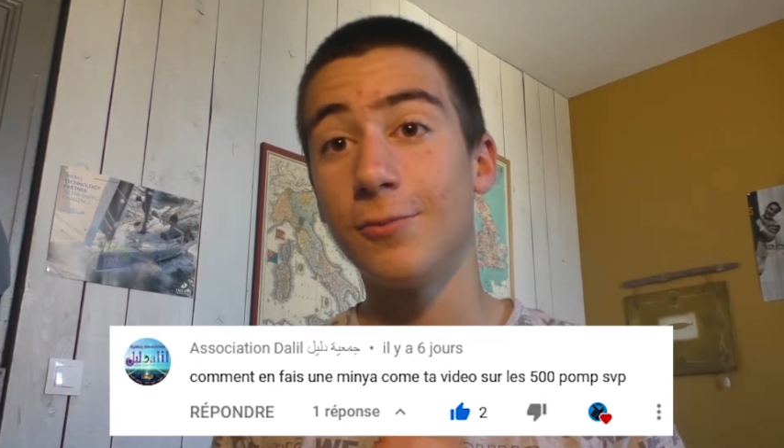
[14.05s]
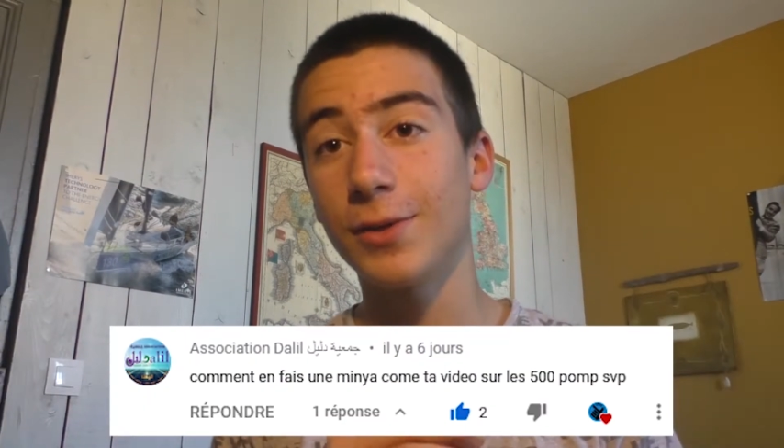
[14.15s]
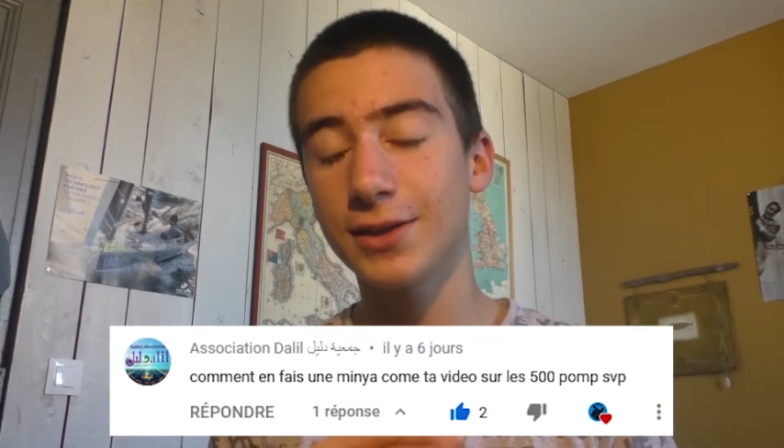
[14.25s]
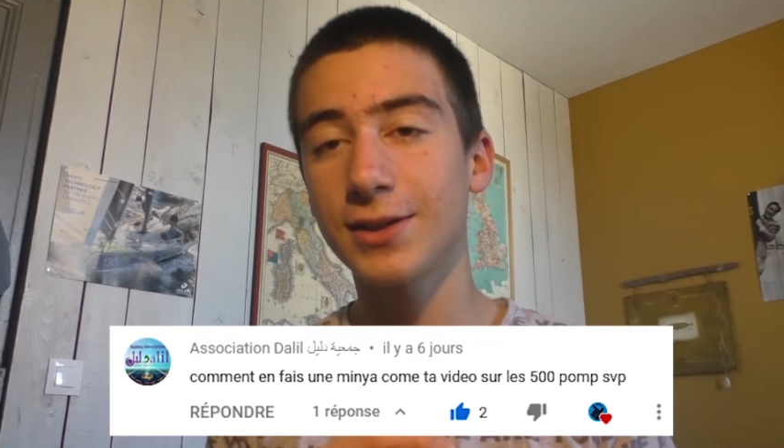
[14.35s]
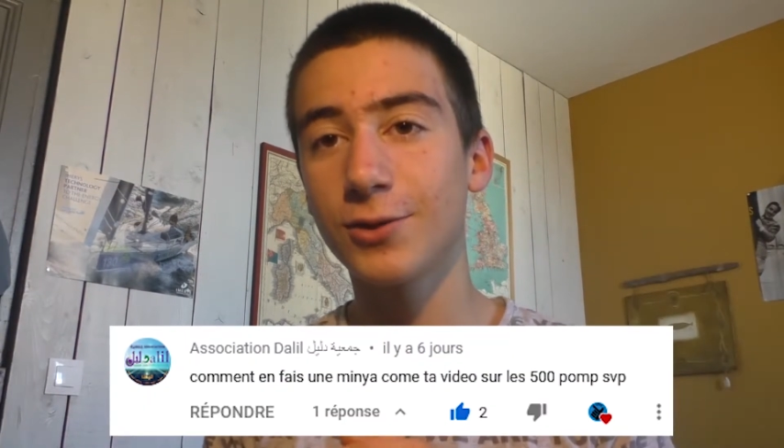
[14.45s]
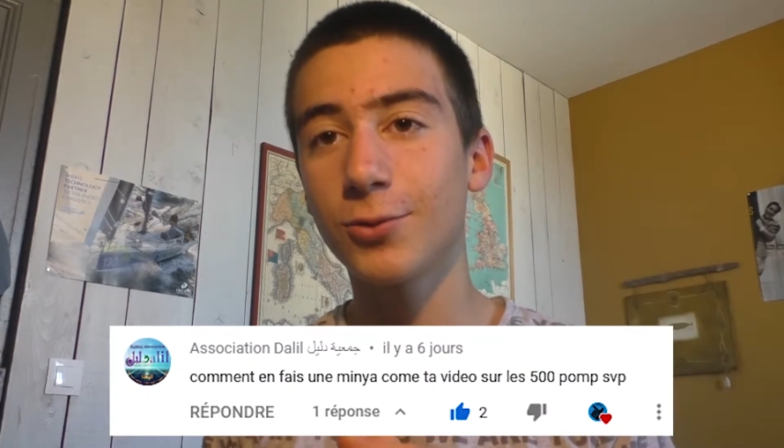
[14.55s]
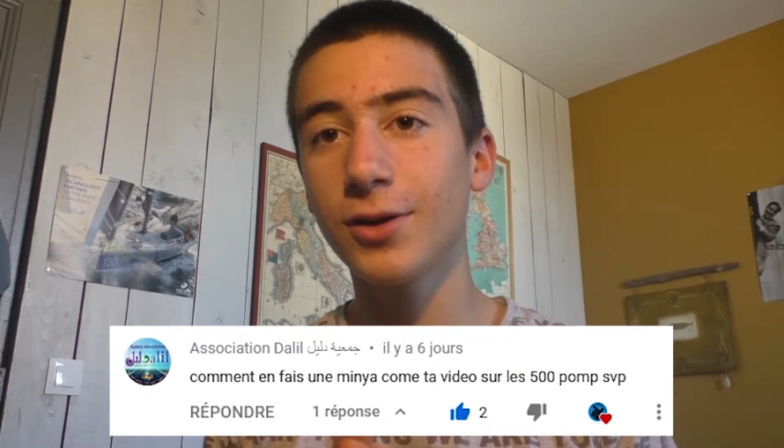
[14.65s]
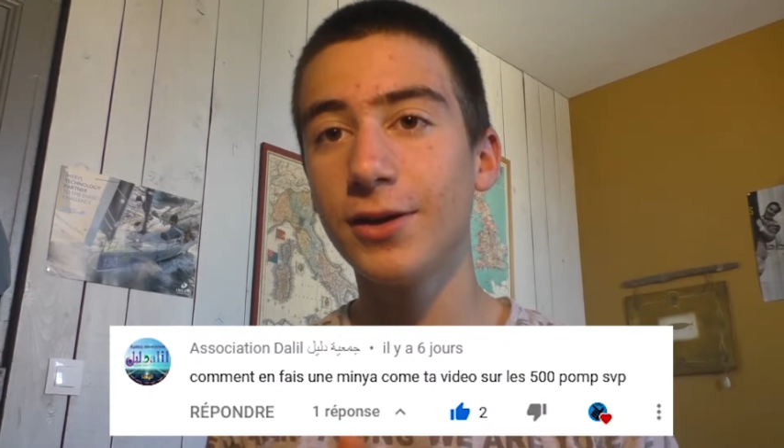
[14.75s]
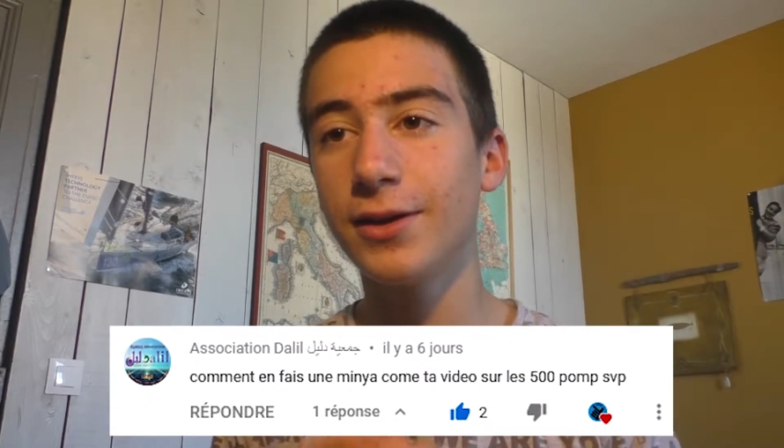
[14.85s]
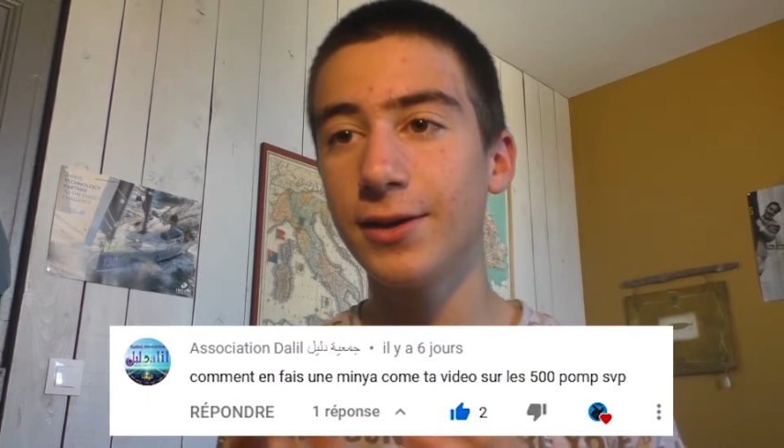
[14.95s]
Merci à
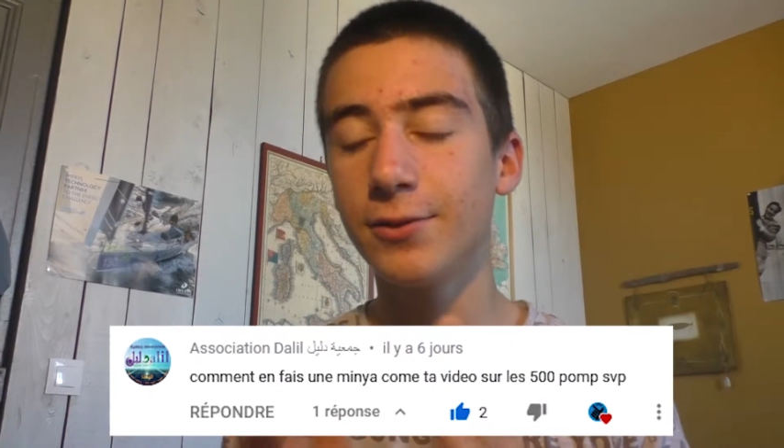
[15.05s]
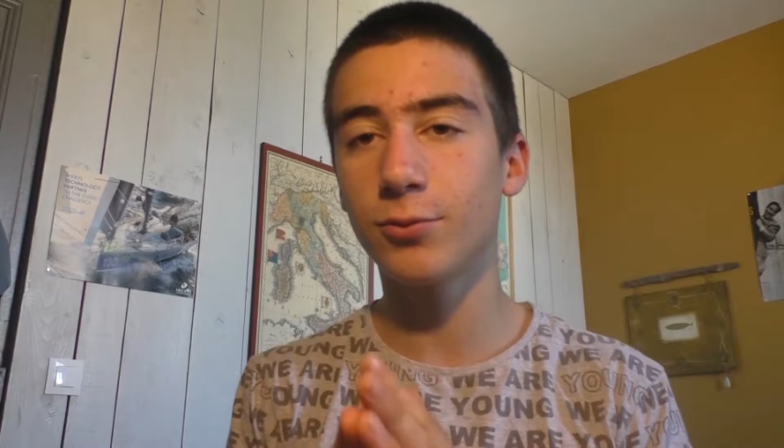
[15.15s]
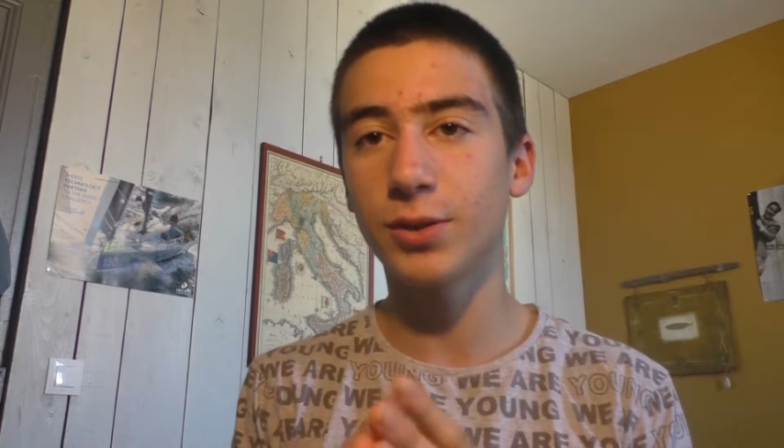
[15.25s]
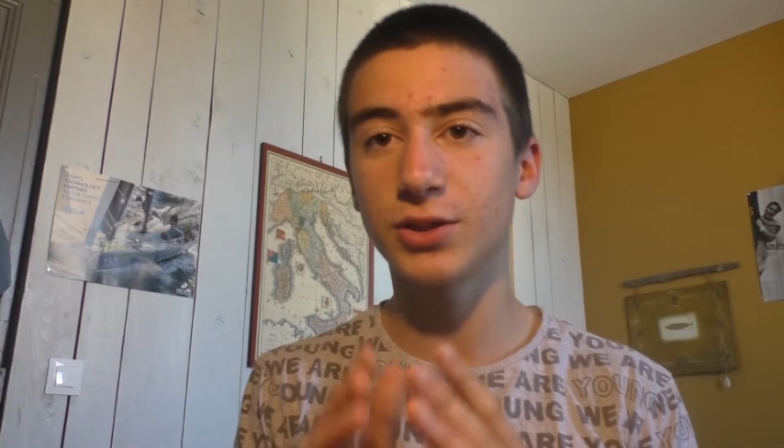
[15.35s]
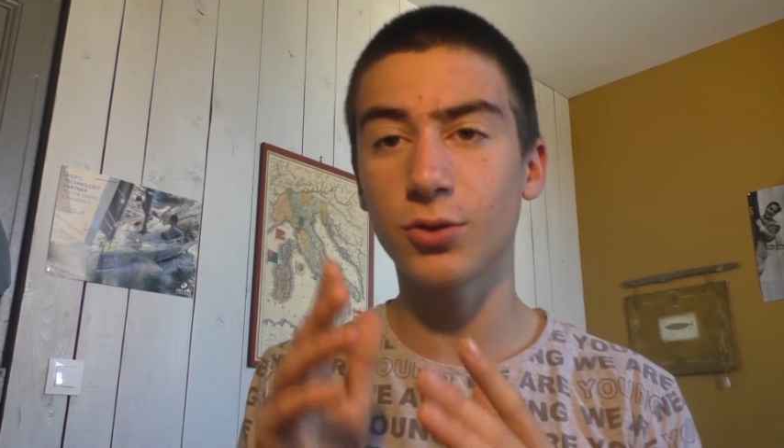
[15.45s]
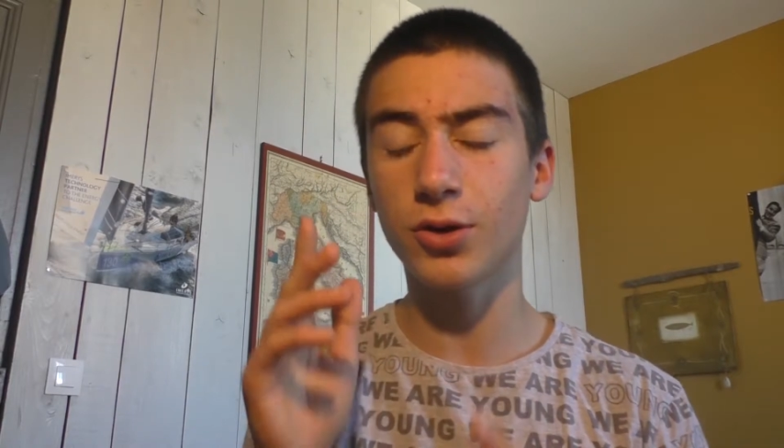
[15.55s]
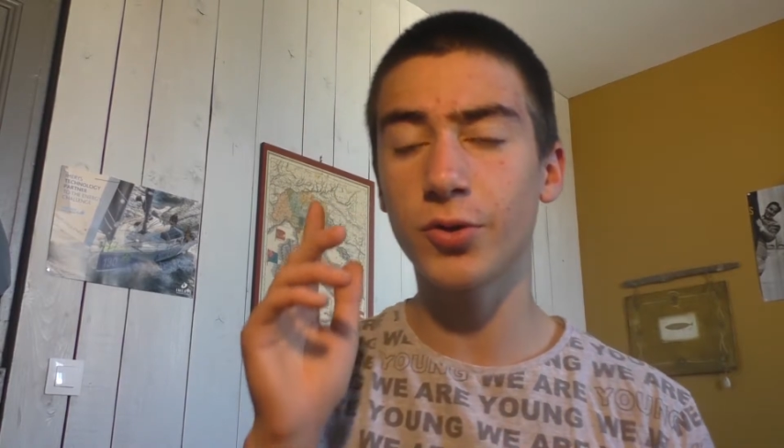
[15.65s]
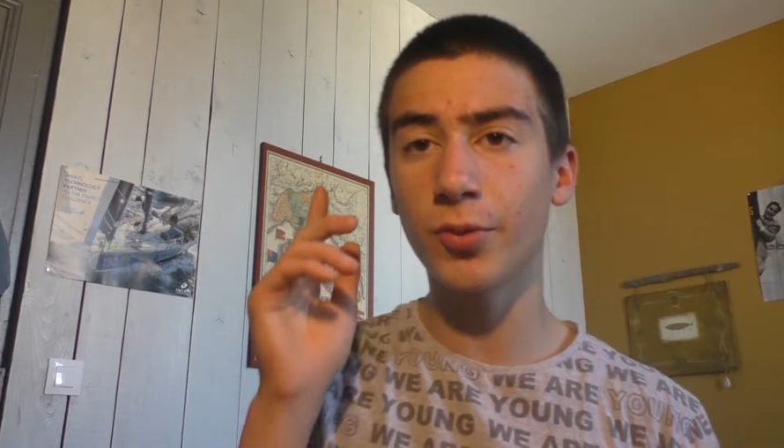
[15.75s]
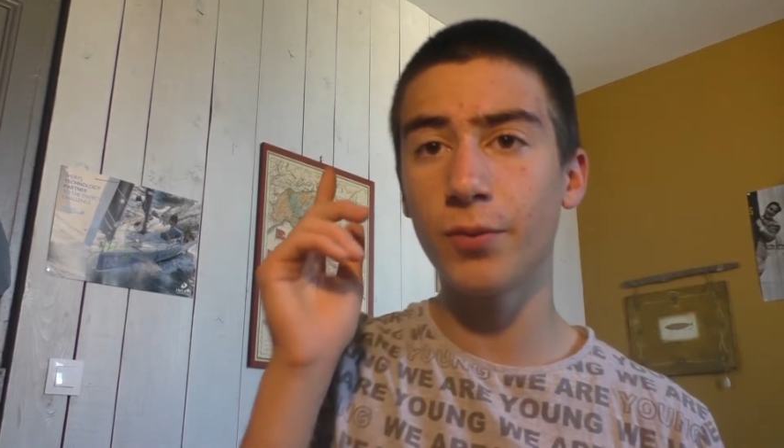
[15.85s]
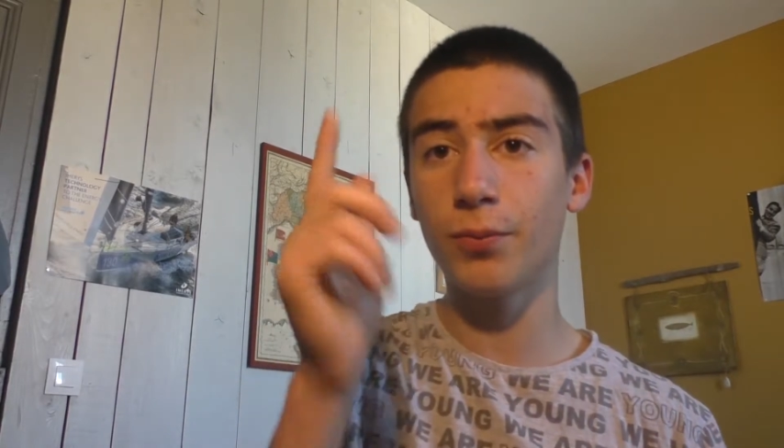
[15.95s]
toi et on passe
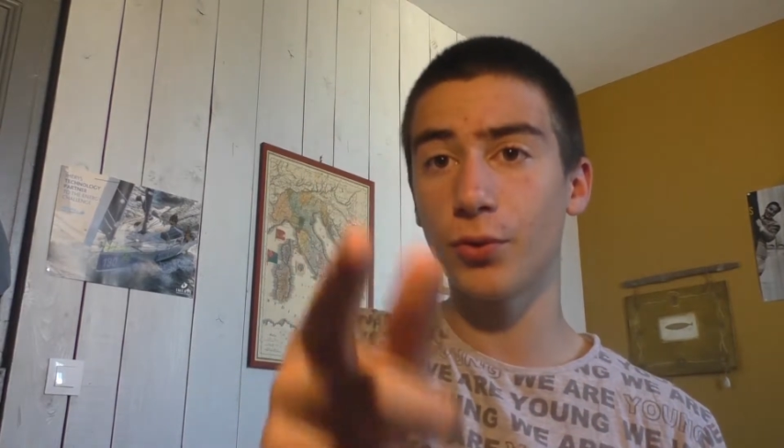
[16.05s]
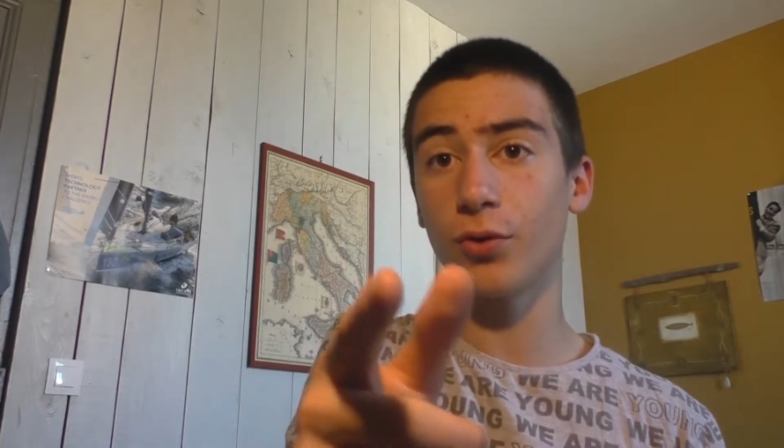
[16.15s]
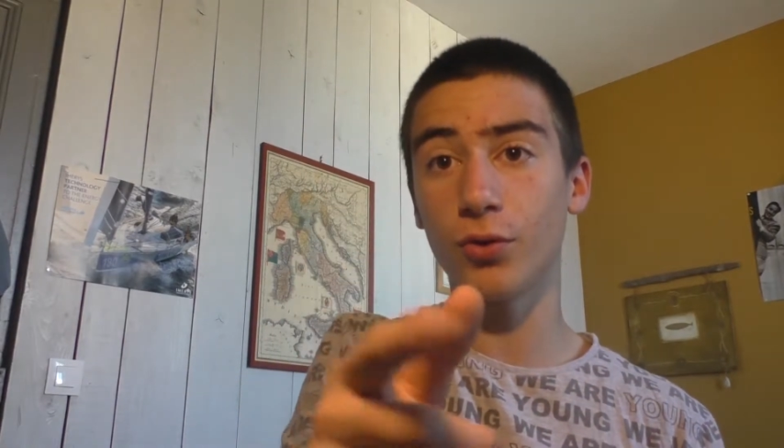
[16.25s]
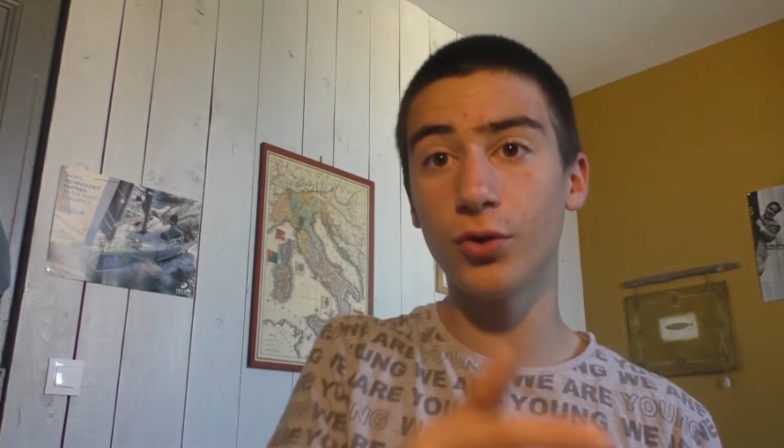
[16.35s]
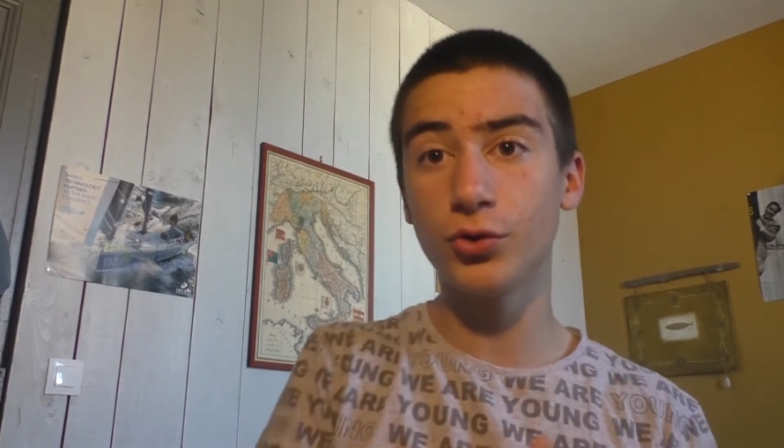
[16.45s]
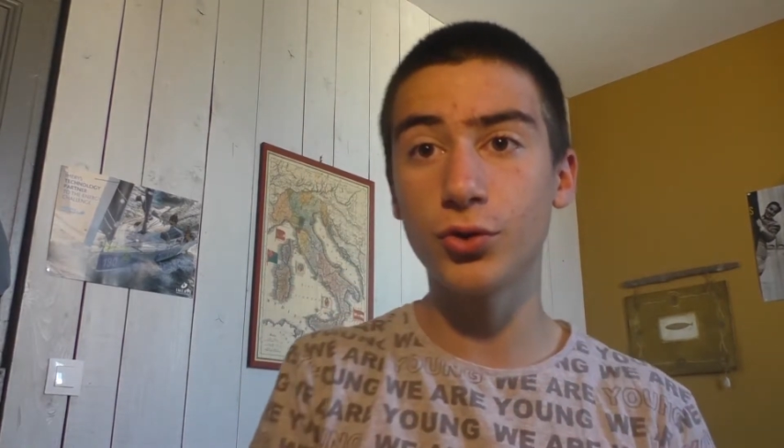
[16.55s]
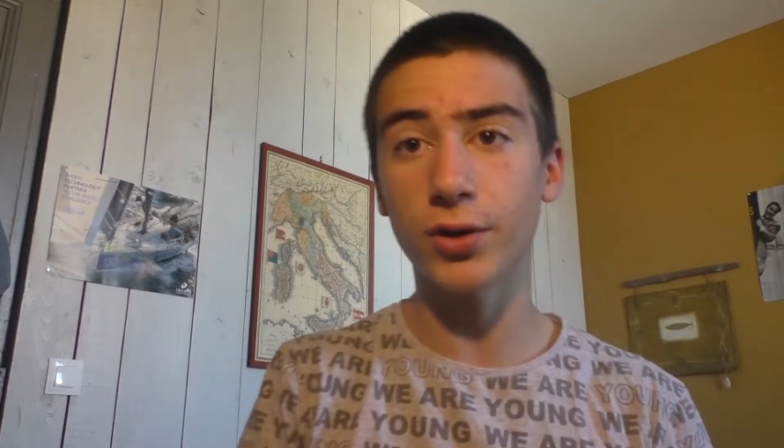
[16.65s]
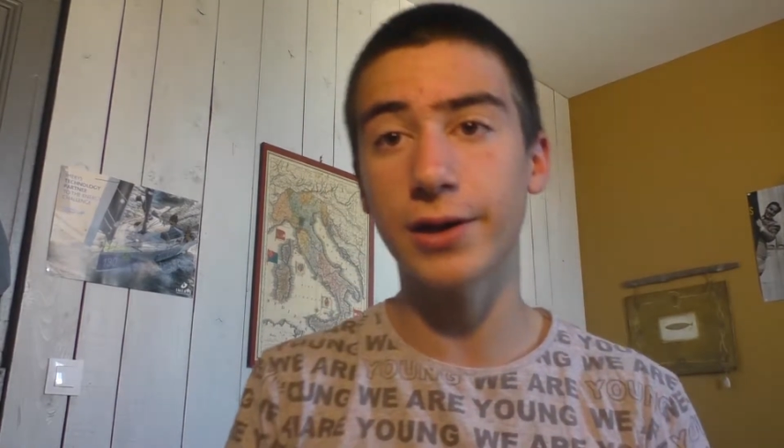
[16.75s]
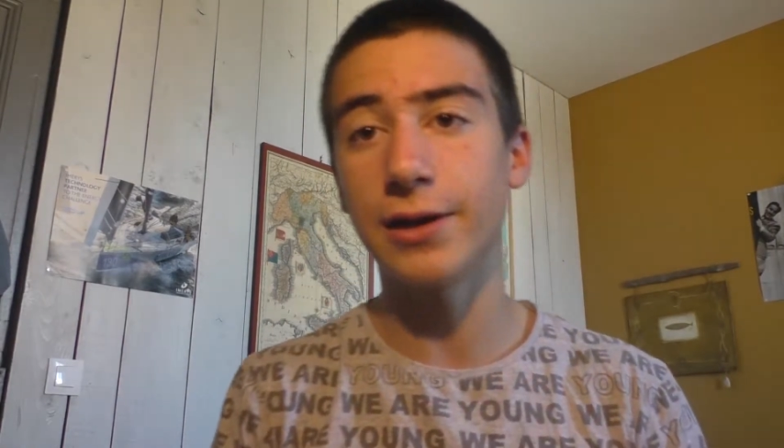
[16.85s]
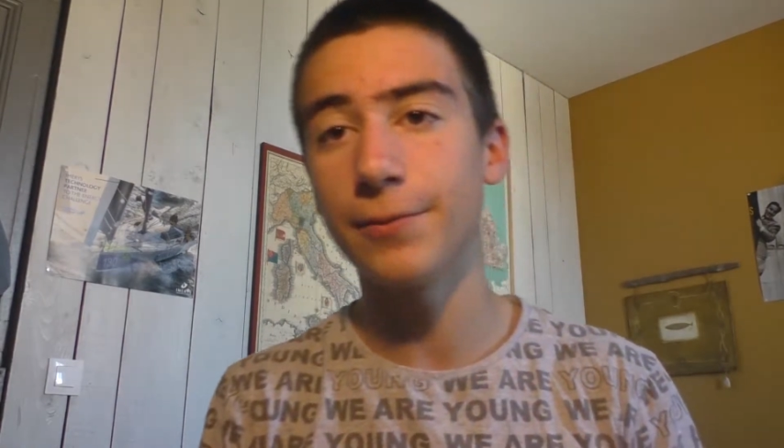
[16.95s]
directement pour le tutoriel.